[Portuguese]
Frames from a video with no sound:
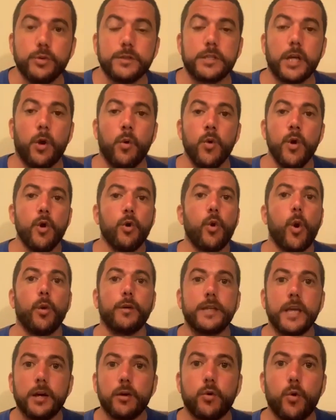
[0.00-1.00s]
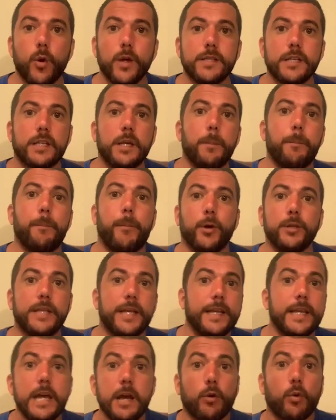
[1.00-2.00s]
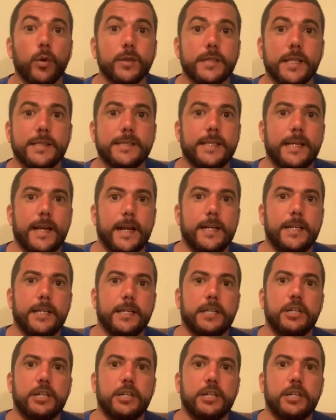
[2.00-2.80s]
Então, qualquer coisa que poderia acontecer ali,